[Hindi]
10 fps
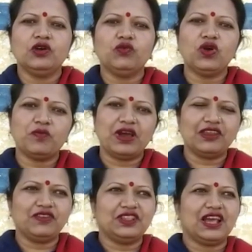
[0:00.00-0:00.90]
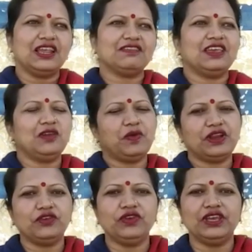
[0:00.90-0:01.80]
वो हमारे विद्यालय से ही पढ़ी
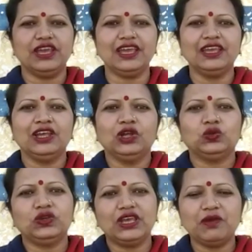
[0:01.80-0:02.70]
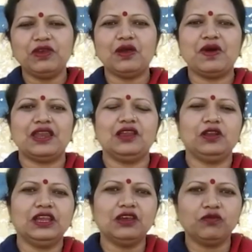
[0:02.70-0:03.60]
हुई हैं तो ये भी हमारे
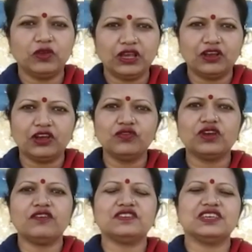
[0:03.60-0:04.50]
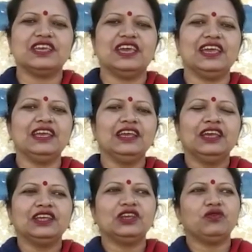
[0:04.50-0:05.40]
लिए एक गर्व का विषय है
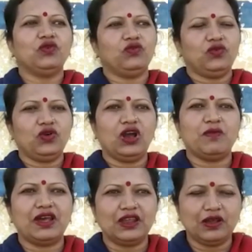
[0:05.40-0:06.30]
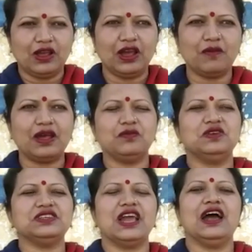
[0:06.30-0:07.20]
कि वो वो हमारे हमारे
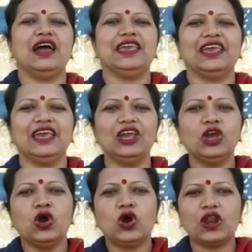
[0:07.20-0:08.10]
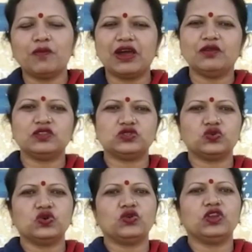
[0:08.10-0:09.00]
बीच यहाँ आई हैं और हमारे बच्चों
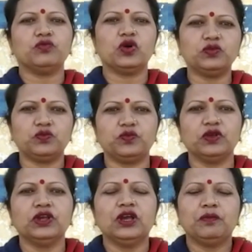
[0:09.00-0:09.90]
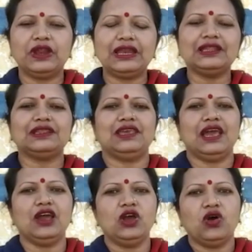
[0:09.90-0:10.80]
को उन्होंने बहुत प्रेरित किया
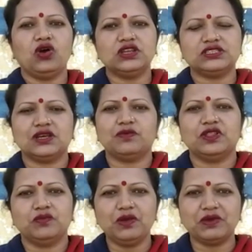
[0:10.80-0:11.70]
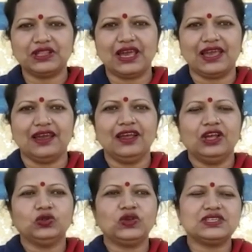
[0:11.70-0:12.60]
और इस संबंध में बताया
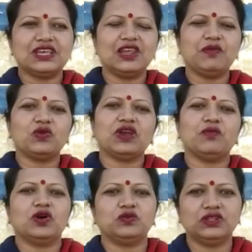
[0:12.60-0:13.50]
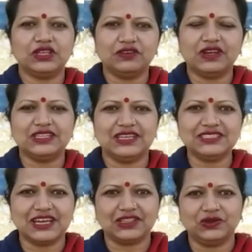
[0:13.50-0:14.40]
तो इसके लिए मैं उनका बहुत बहुत धन्यवाद देना
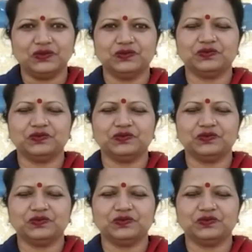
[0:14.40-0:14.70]
चाहती हूँ